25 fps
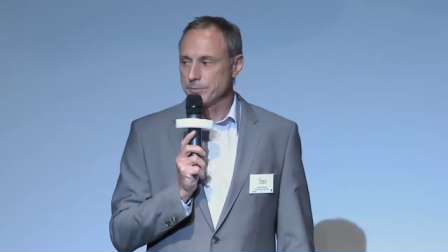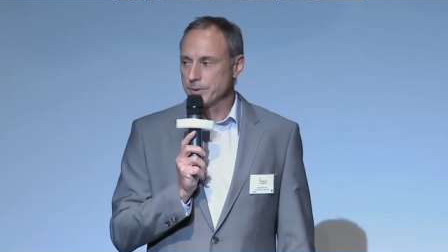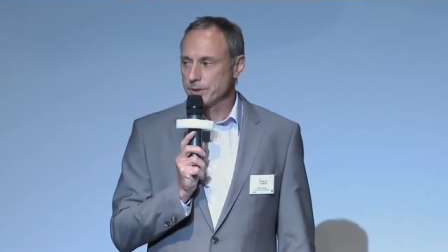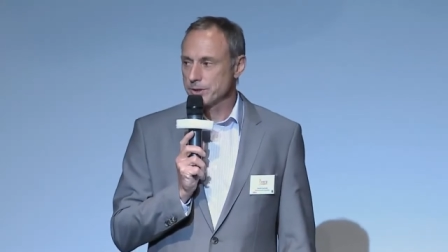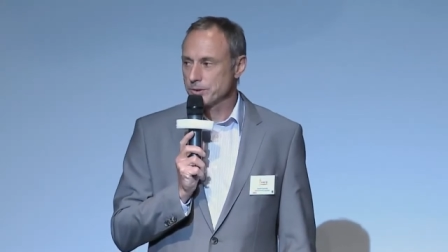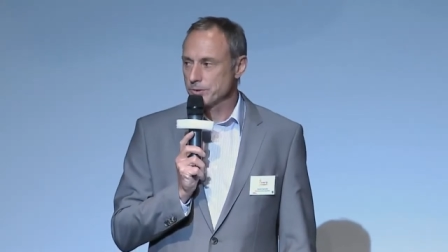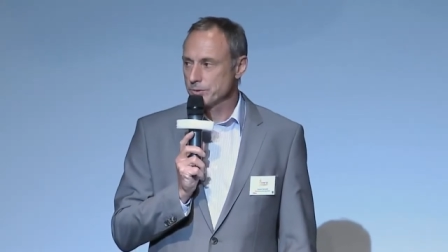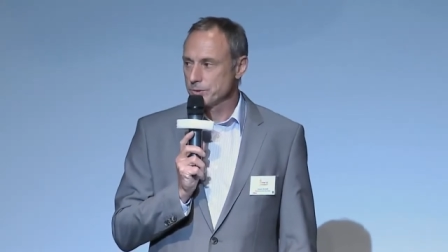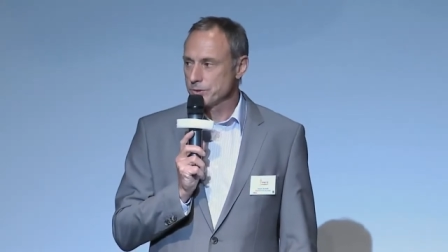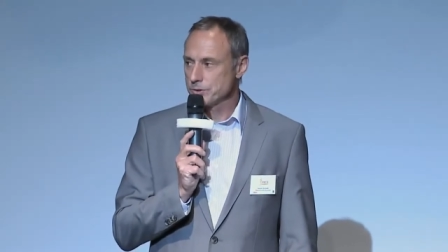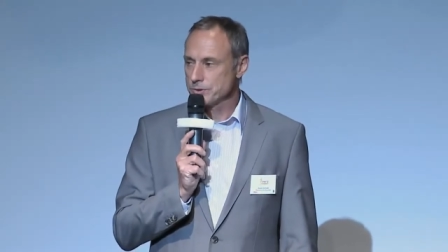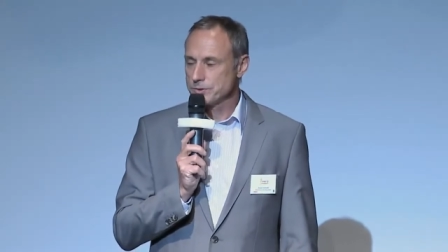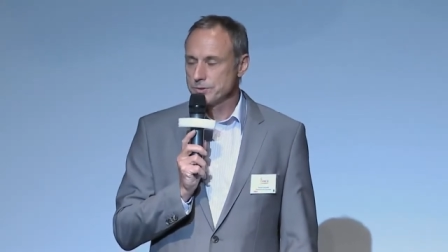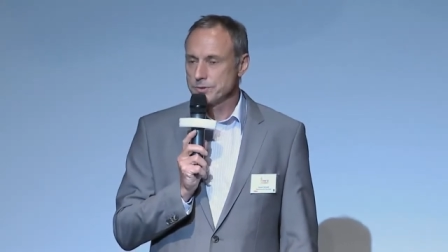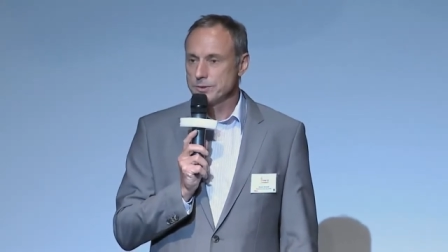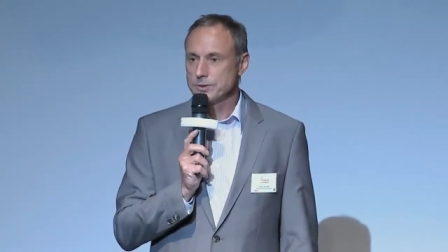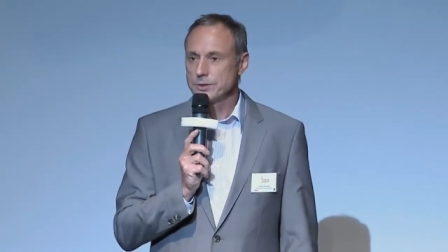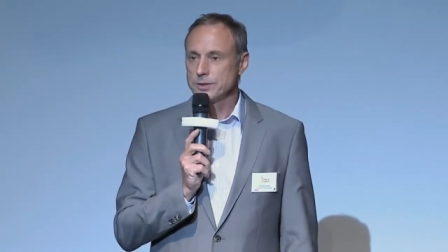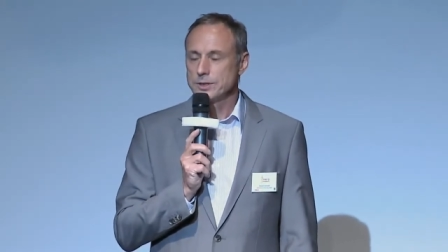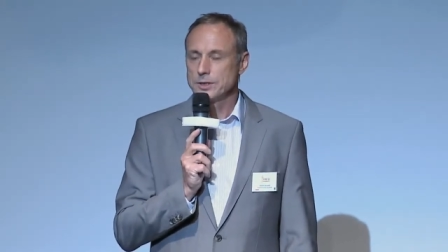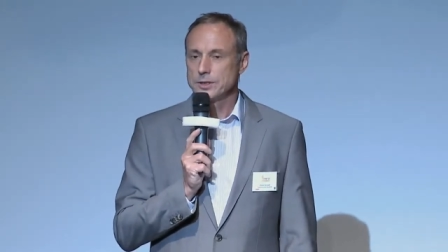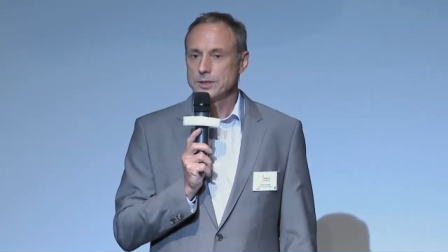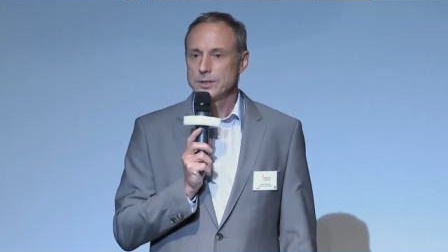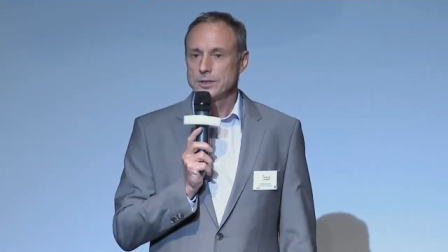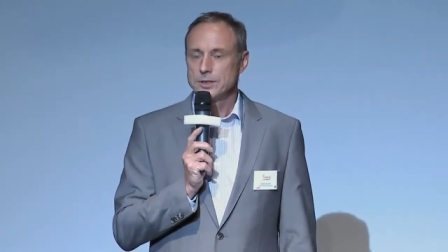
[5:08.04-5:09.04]
begrüßen
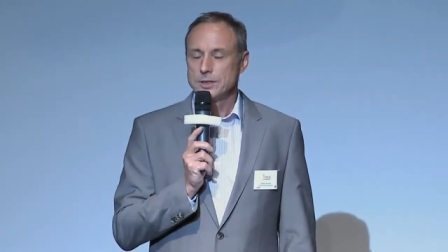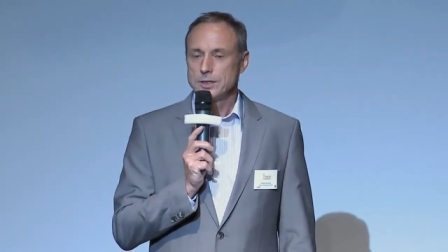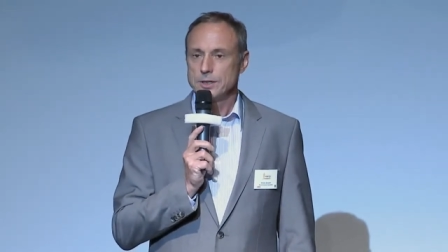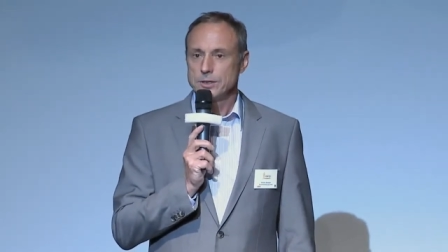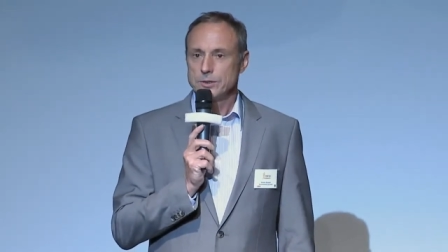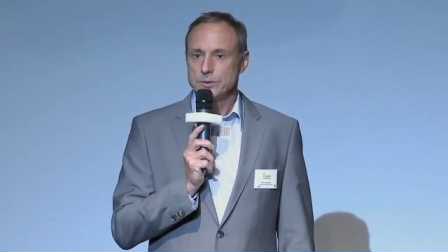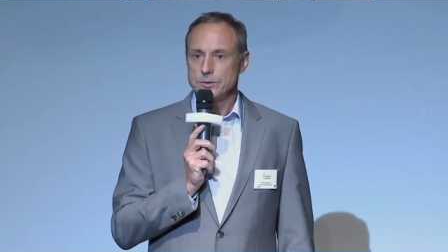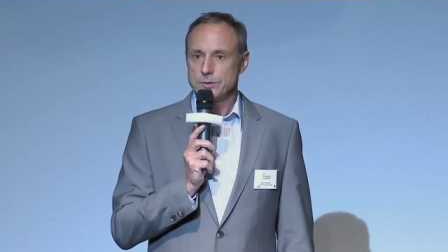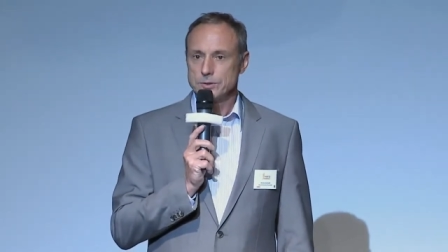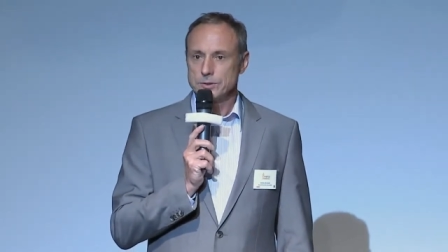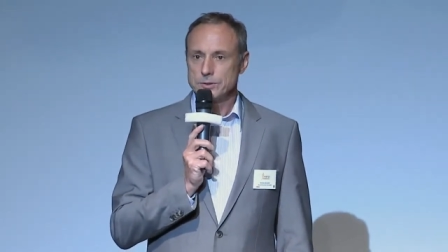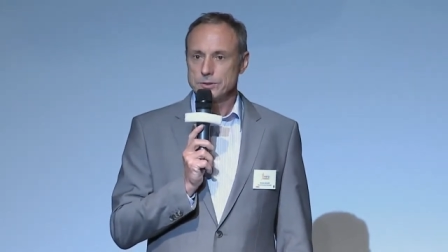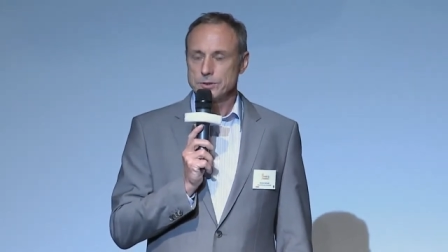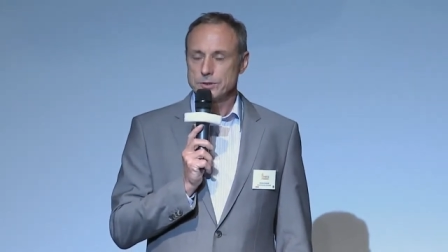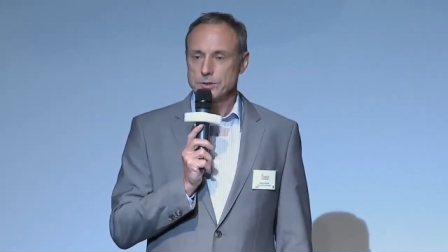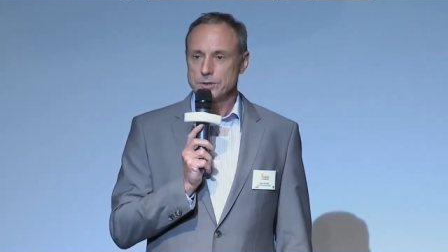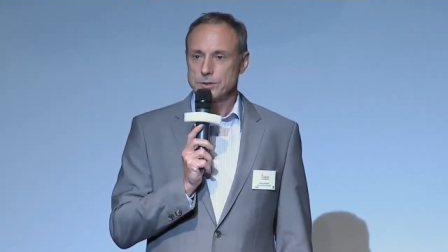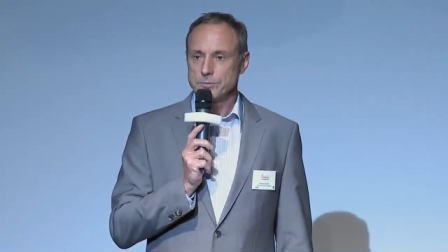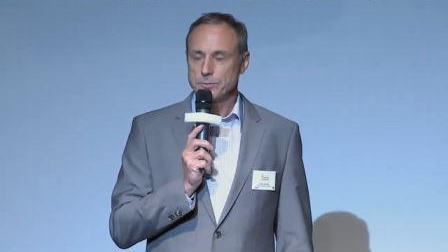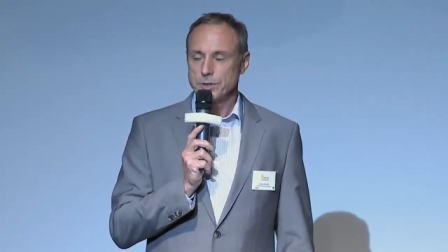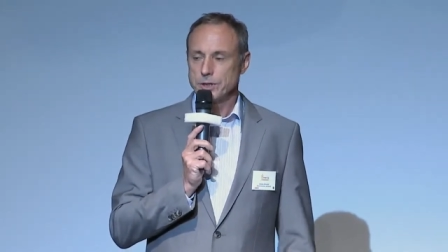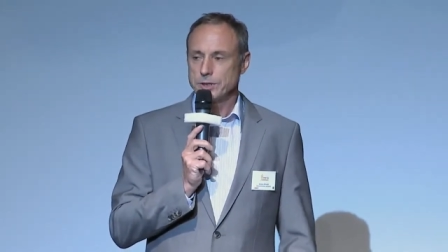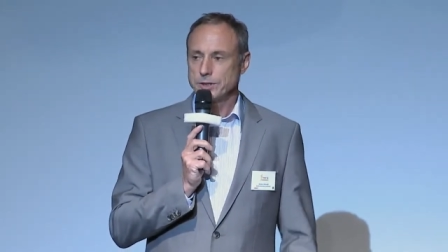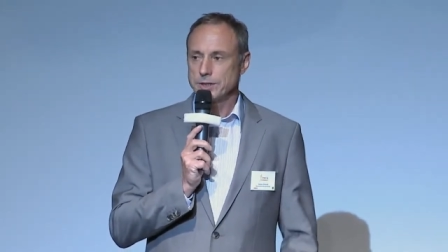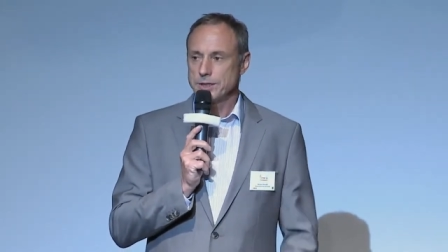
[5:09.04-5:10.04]
und
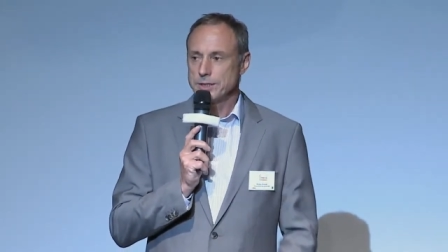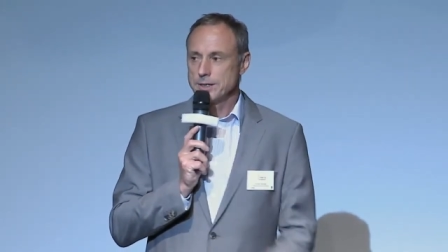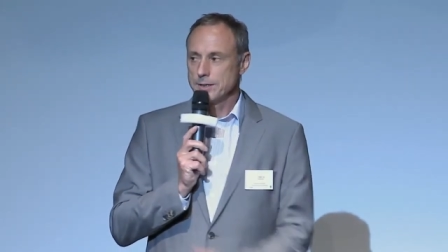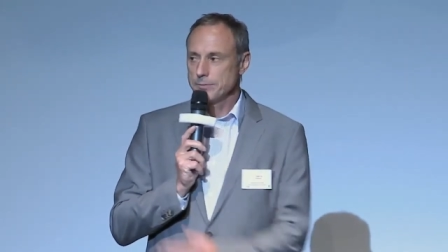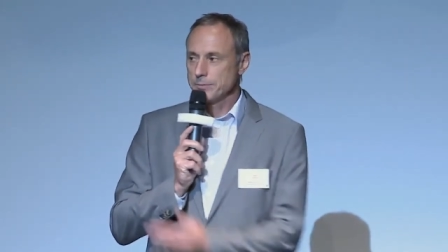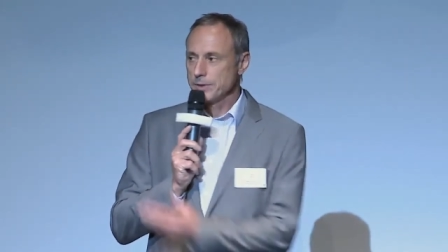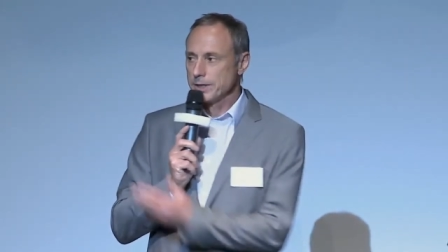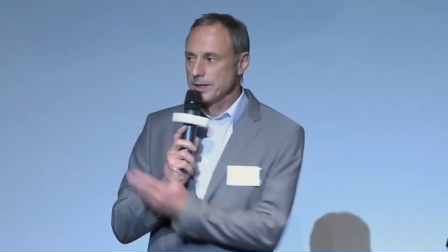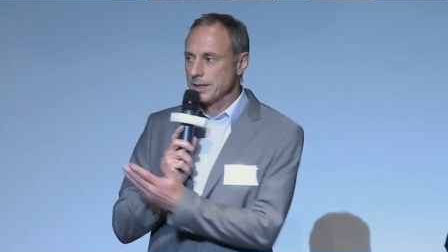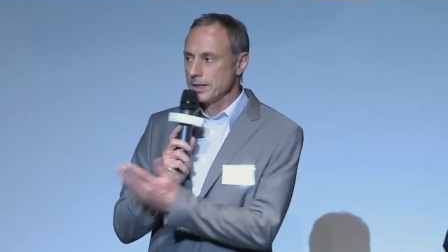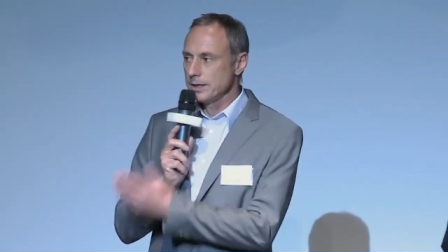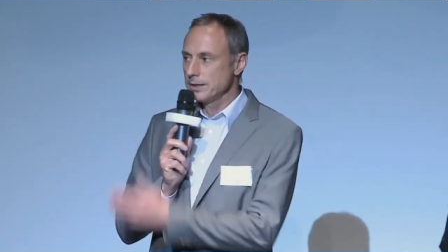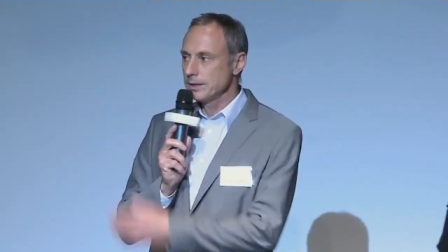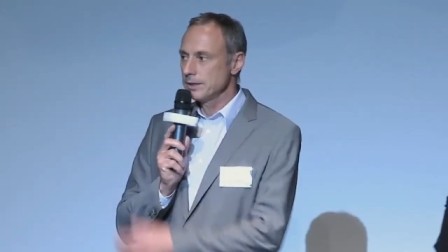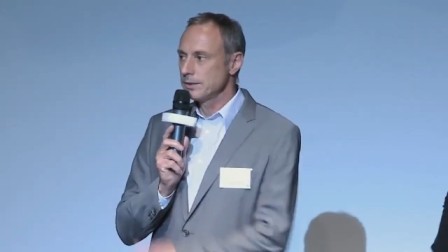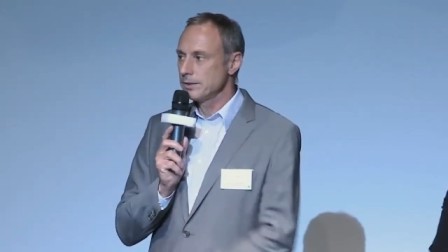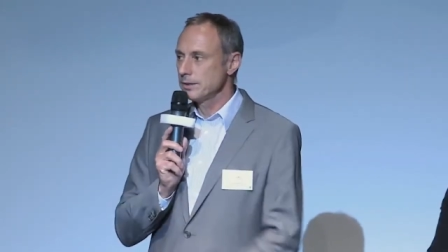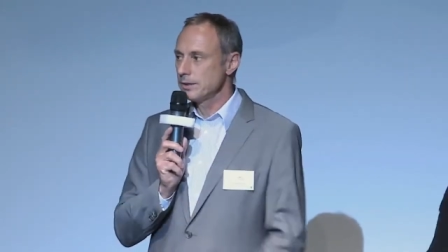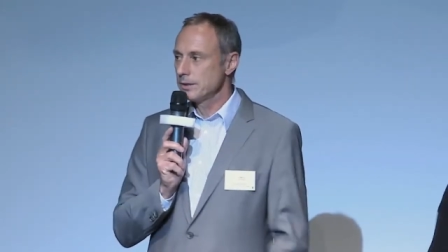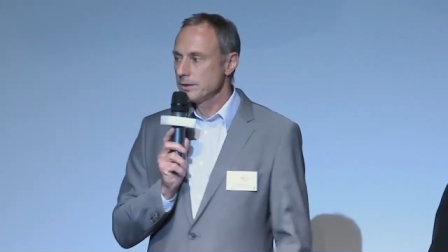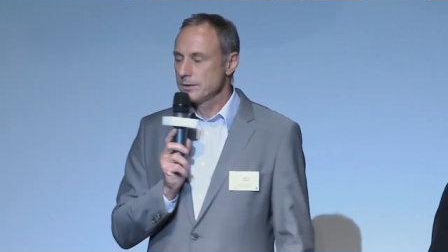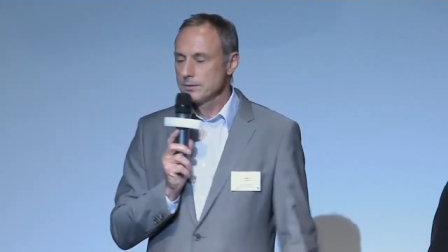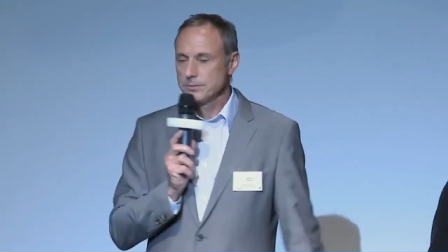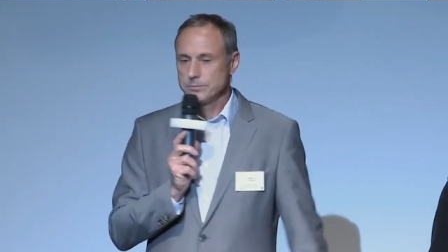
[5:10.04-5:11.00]
möchte hier beginnen